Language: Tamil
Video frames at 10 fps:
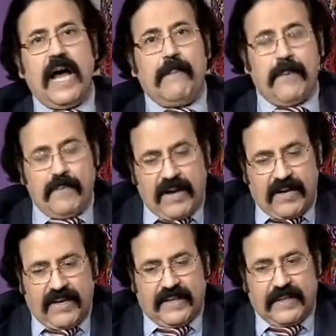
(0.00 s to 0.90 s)
அப்புறமா
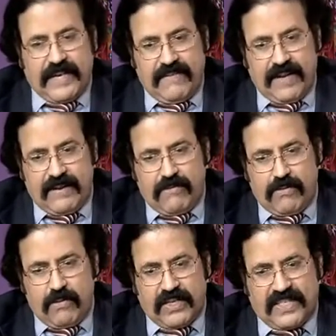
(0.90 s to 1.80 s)
அந்த ஈவன்
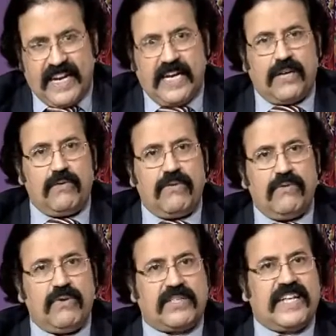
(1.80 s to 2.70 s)
ஒரு ஸ்டேட்டு
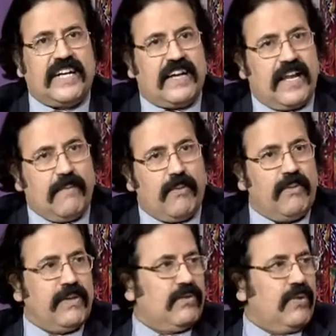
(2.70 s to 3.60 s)
இன்னொரு ஸ்டேட் நீங்கள்
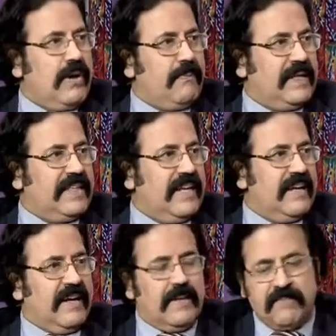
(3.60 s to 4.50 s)
போகும்போது கூட பாத்தீங்கன்னா